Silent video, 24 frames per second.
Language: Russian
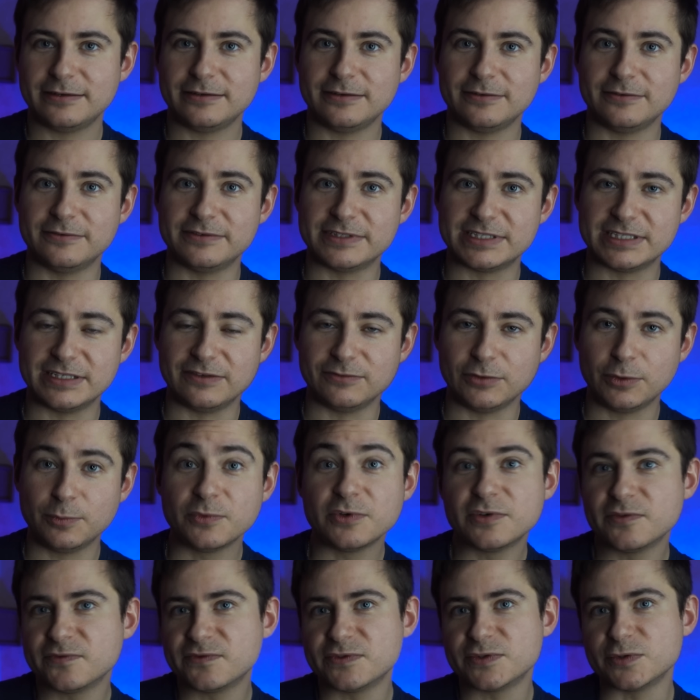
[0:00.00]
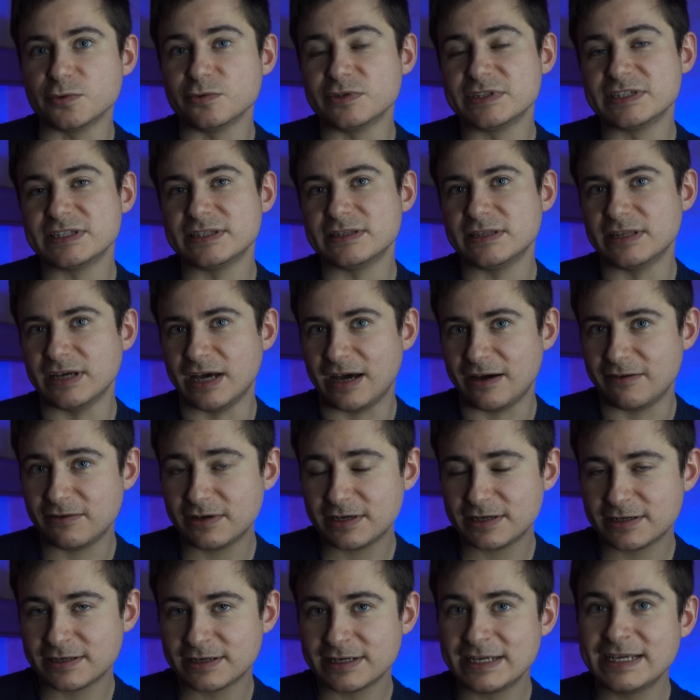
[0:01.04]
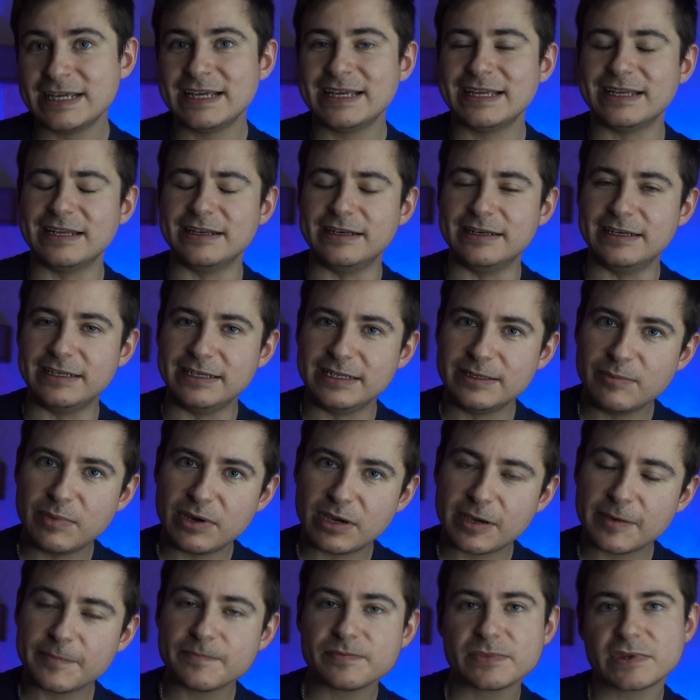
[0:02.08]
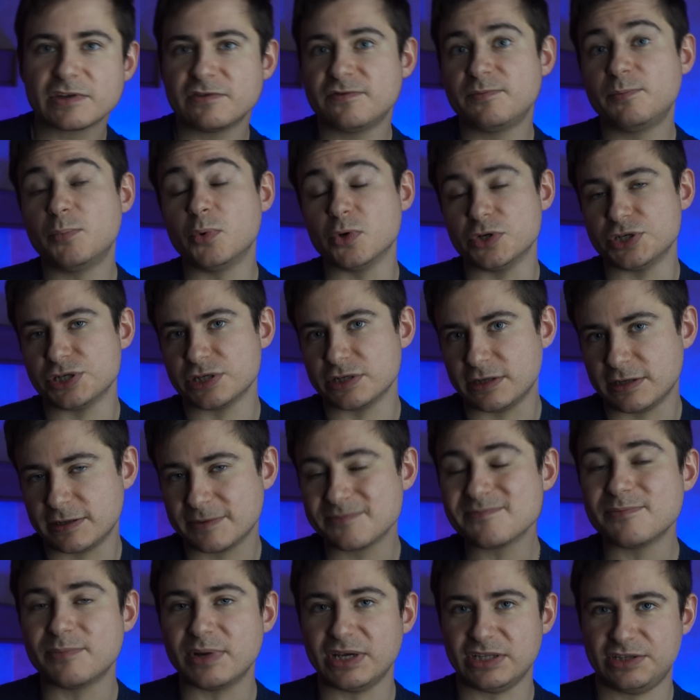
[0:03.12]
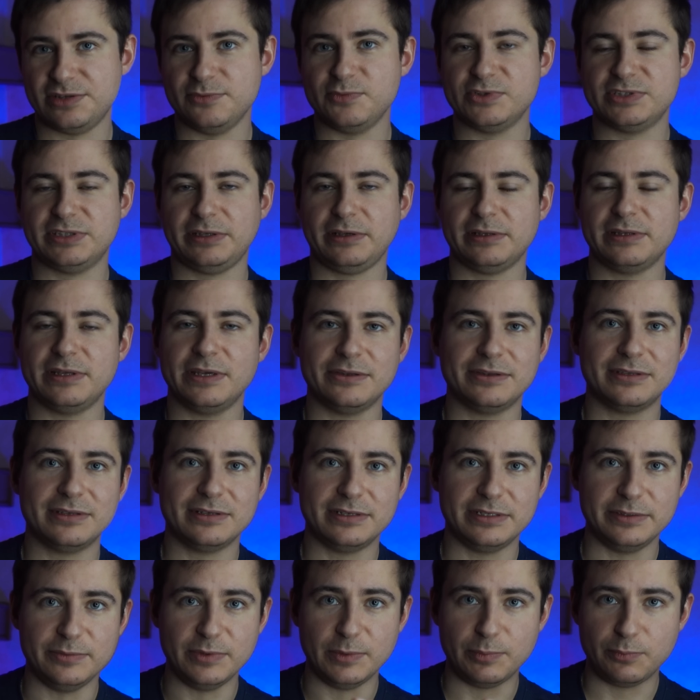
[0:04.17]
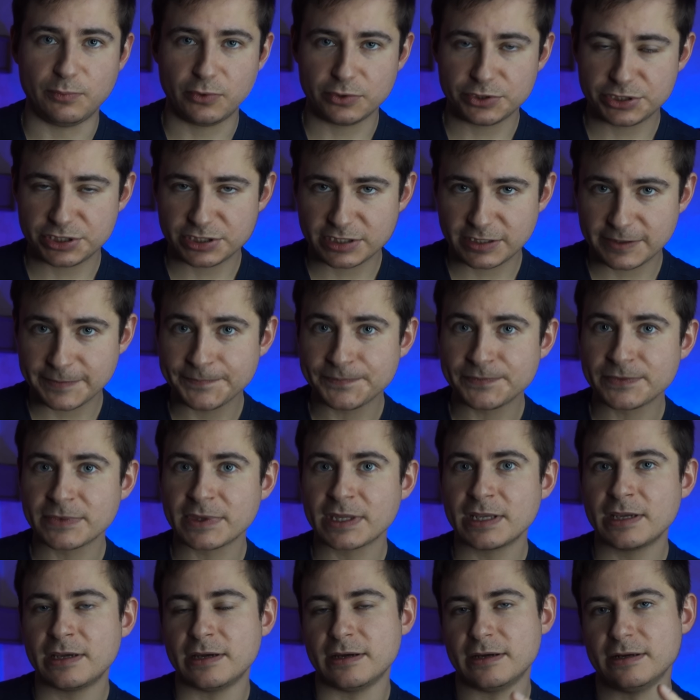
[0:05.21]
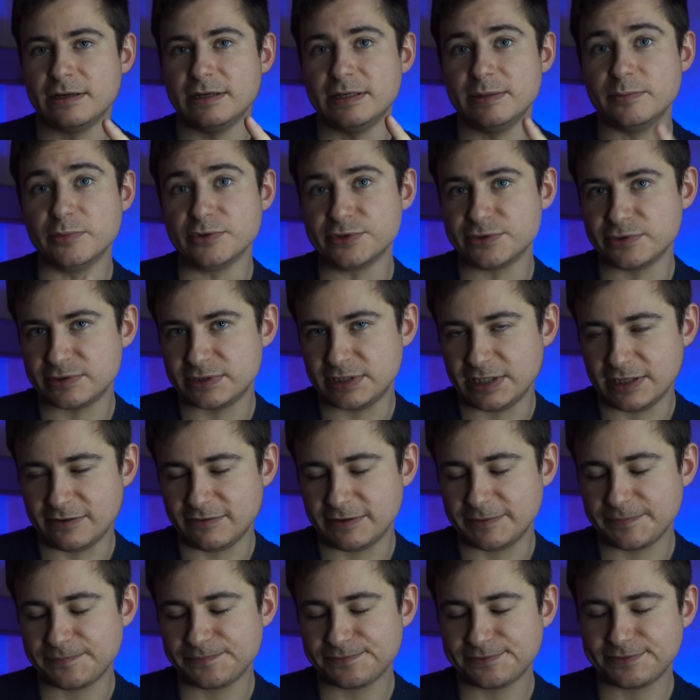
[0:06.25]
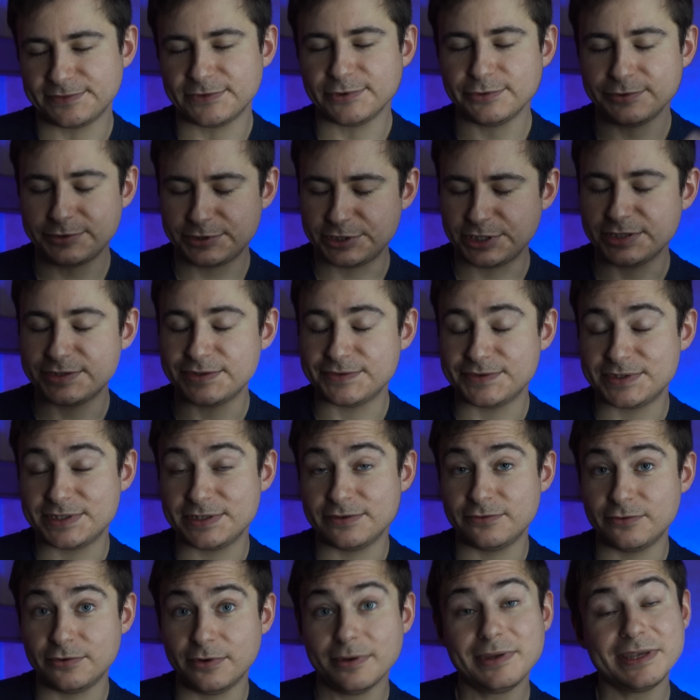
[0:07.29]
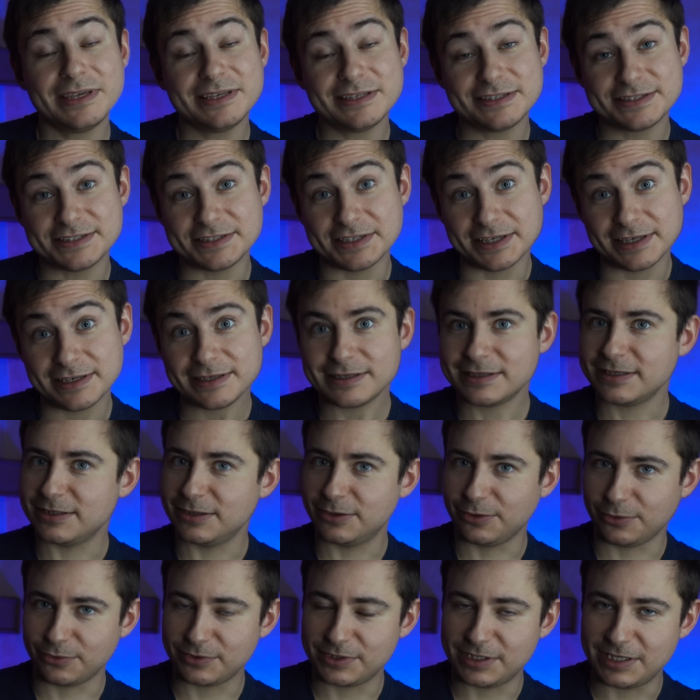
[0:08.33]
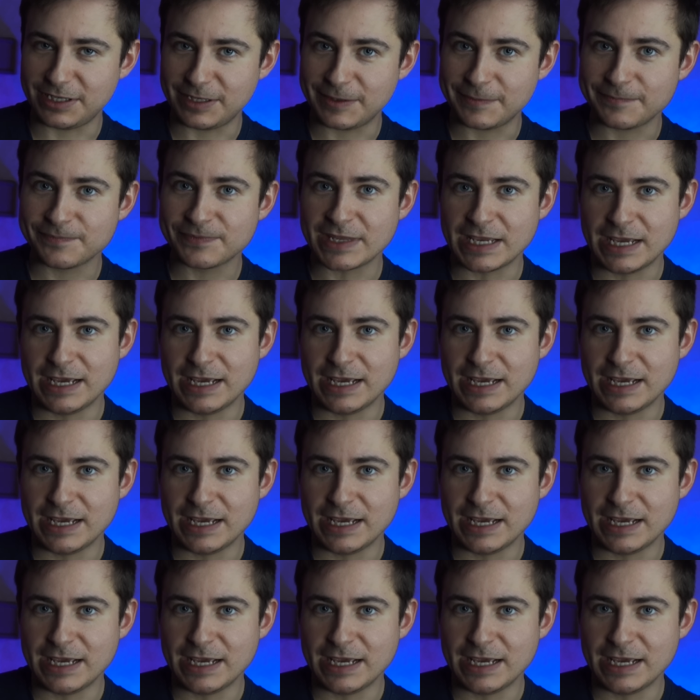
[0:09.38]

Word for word: в основном в суставах, либо в почках. Поэтому страдают либо почки, а, либо суставы. Но чаще всего и те, и другие.